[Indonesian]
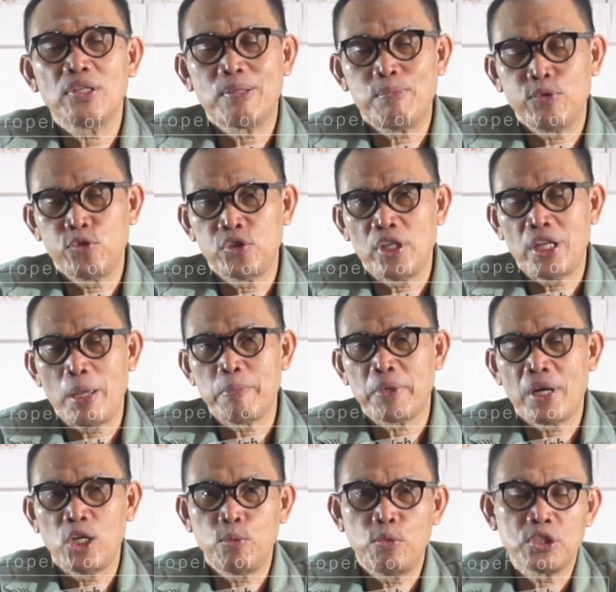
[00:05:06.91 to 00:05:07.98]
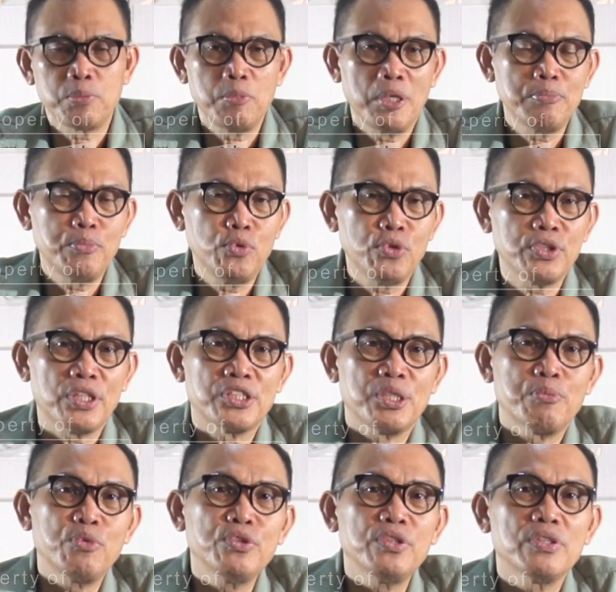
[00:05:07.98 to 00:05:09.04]
oleh keputusan MK nomor 90
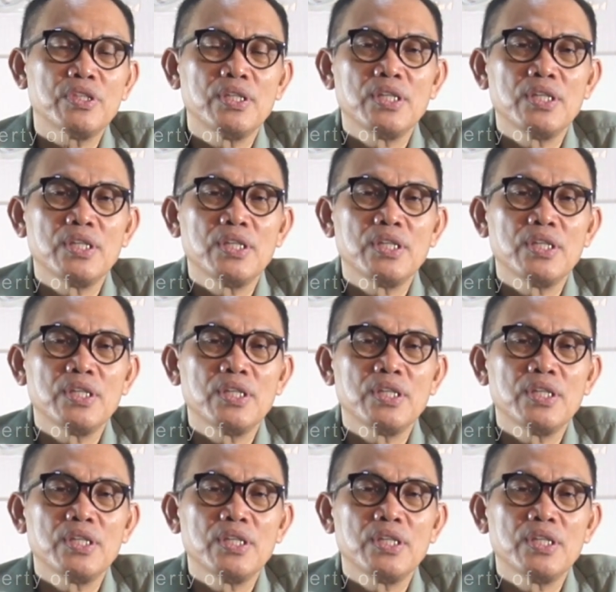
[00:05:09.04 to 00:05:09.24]
tersebut